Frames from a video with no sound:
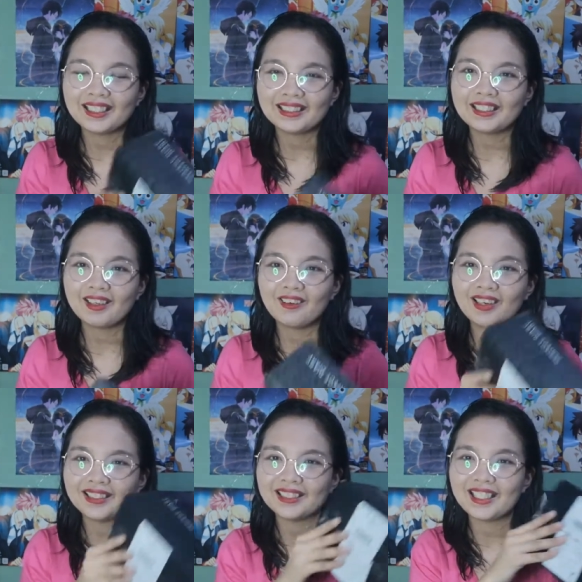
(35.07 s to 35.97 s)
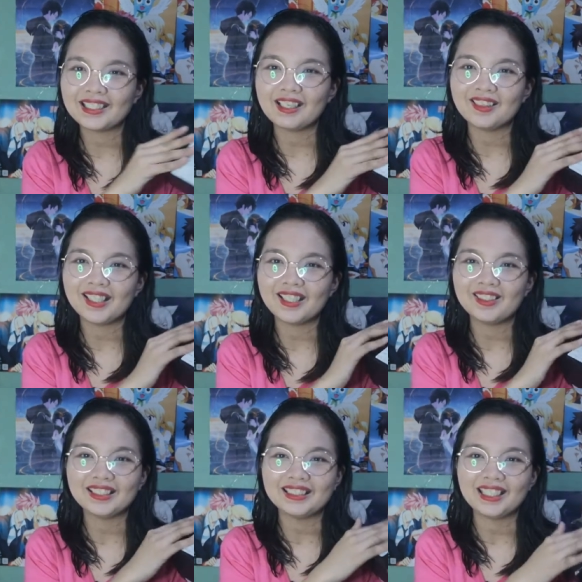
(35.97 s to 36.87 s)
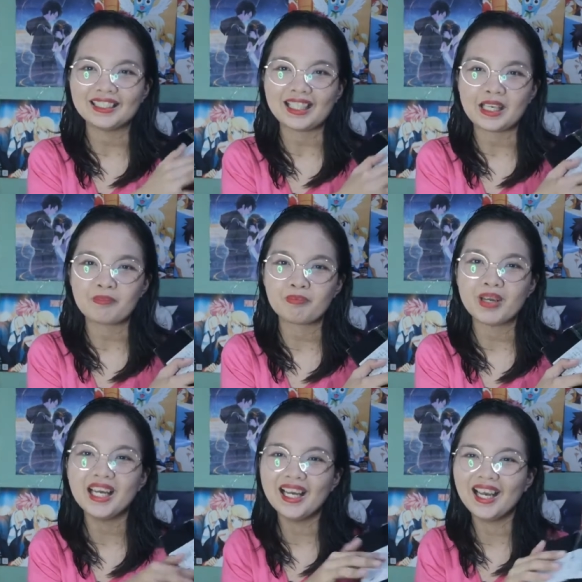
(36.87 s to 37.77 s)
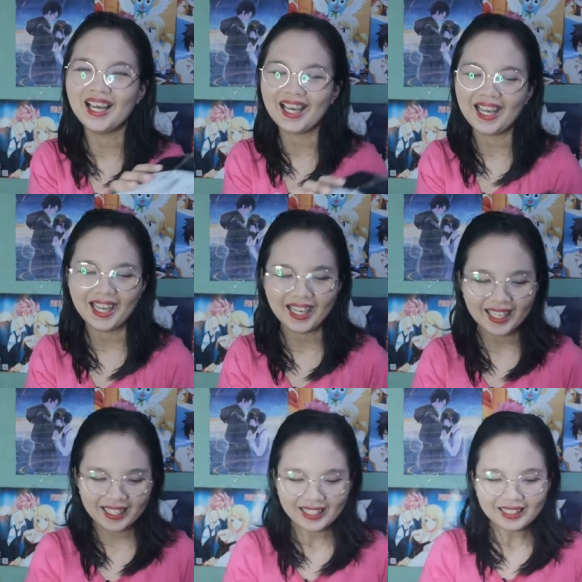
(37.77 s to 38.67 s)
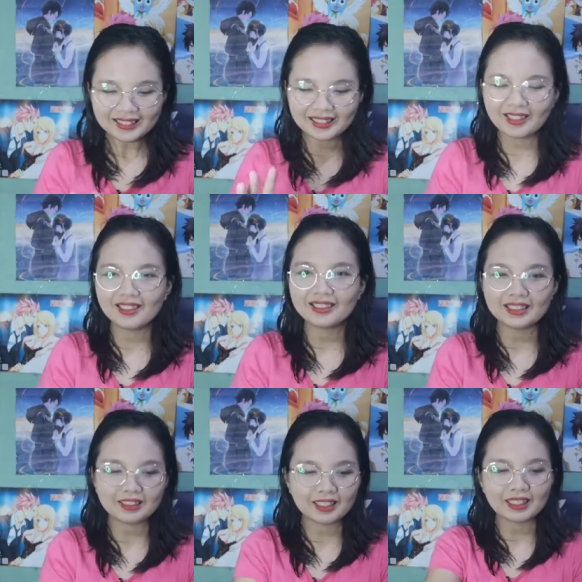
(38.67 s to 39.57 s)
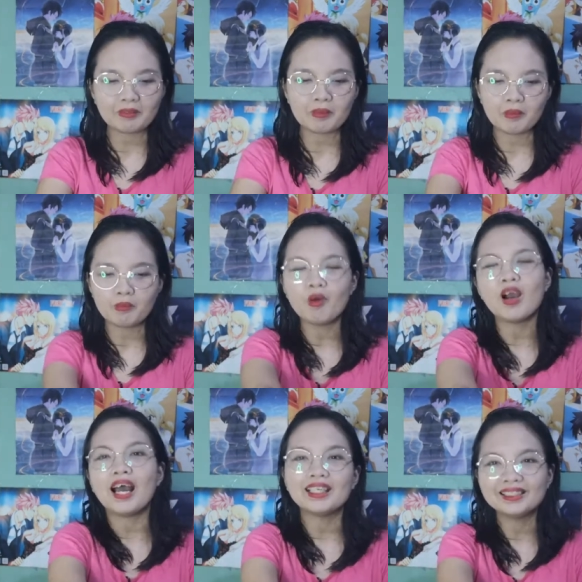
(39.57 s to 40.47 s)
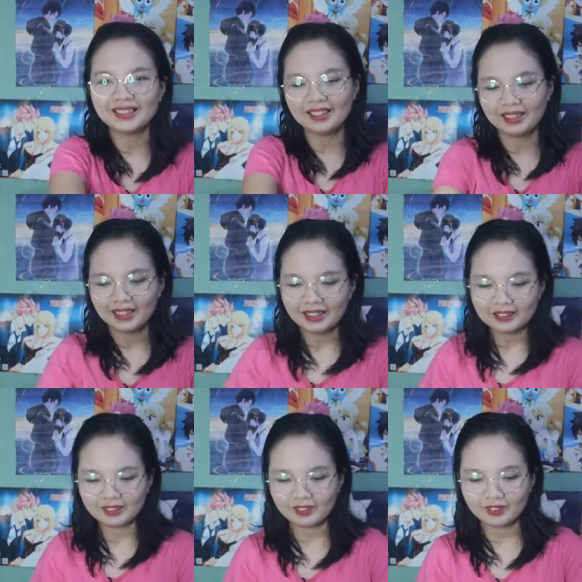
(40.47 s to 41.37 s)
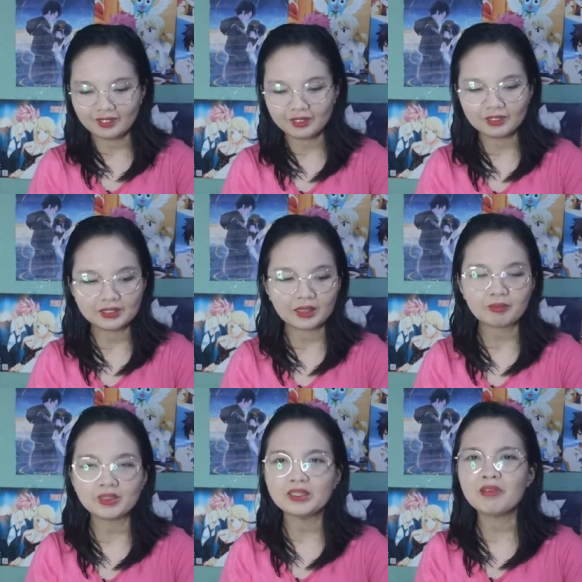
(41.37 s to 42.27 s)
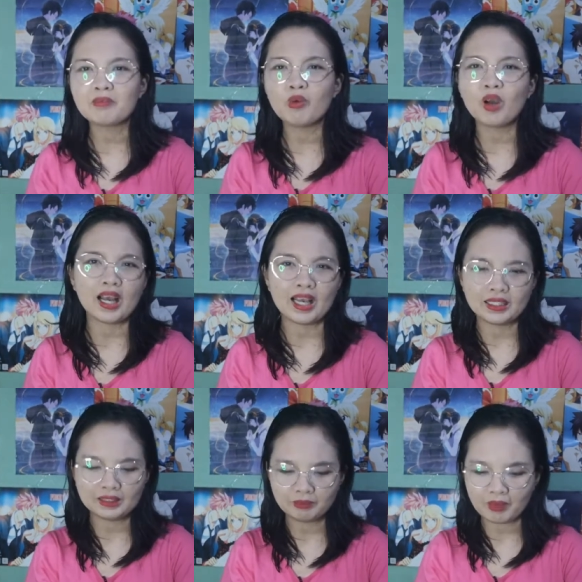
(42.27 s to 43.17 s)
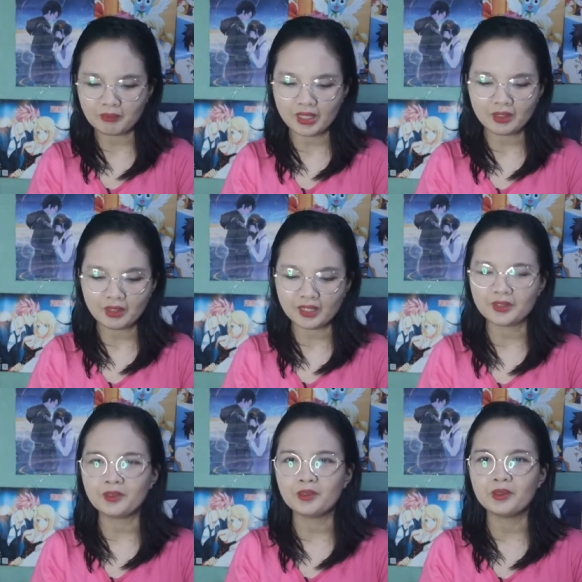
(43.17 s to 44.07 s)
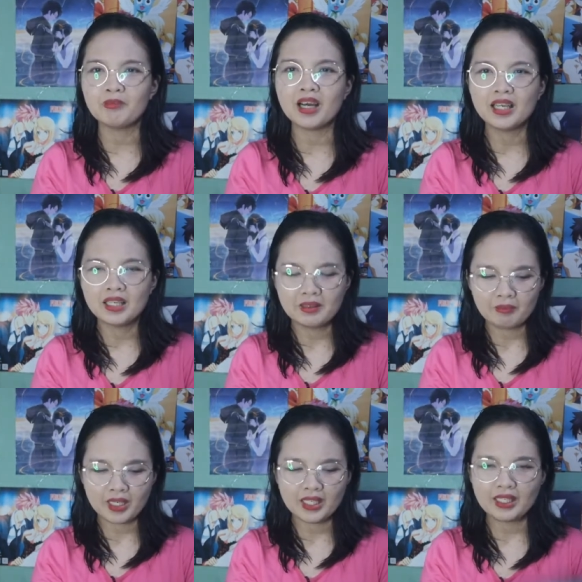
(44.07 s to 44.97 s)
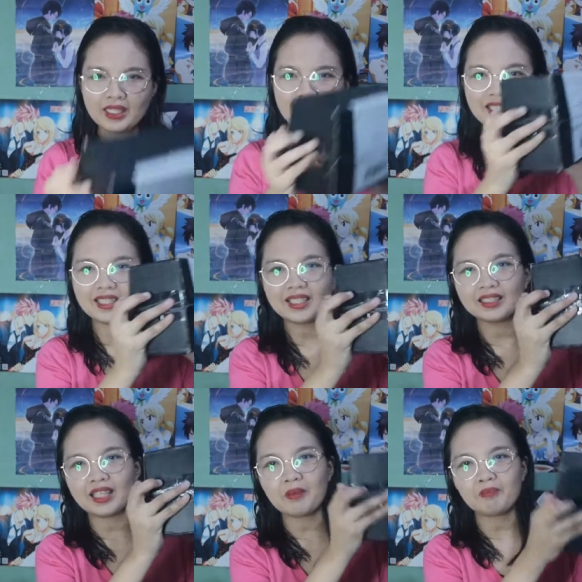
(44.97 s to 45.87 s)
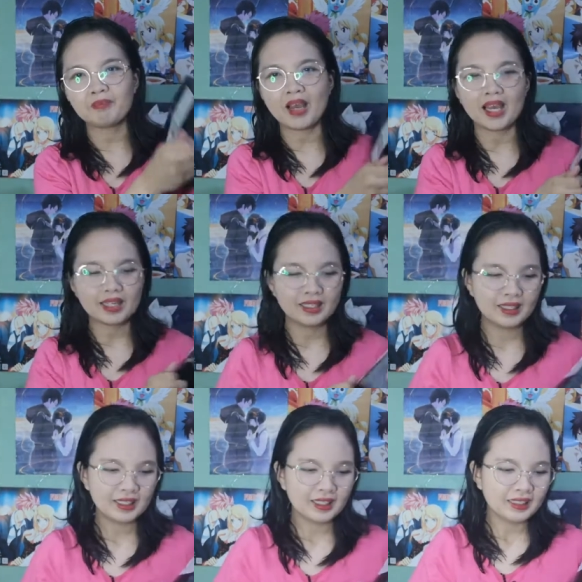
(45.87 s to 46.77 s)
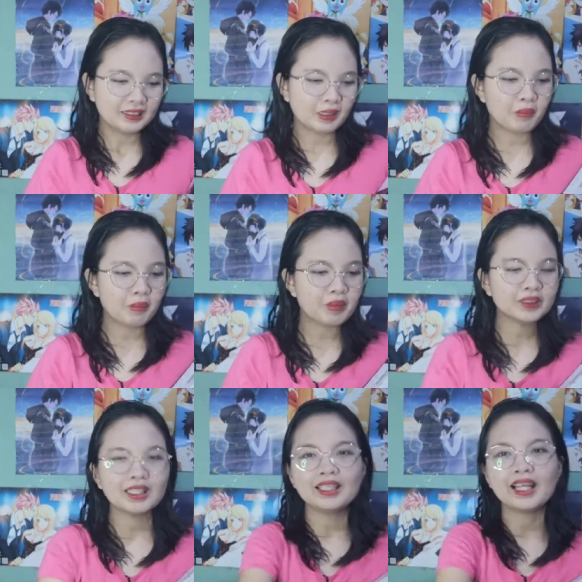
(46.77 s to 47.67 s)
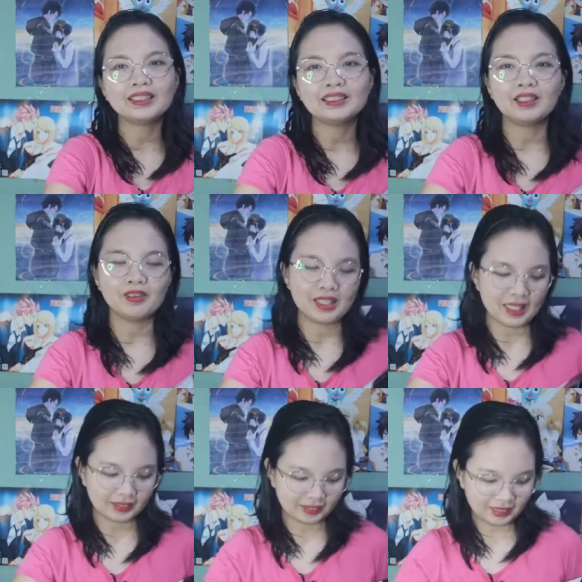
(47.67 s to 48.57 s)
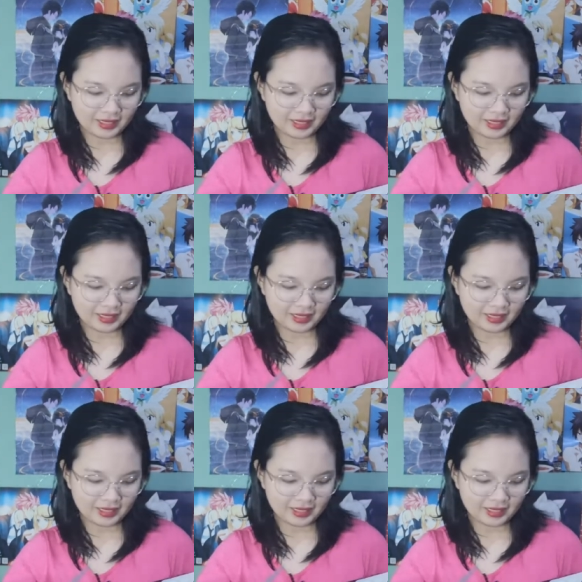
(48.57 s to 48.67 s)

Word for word: Excited ako at nilagyan ko lang ulit siya ng tape. so, dito na tayo magbubukas. So, sarap kasi magbukas pag mayroong ano, may tape pa. So, bubuksan natin siya ulit.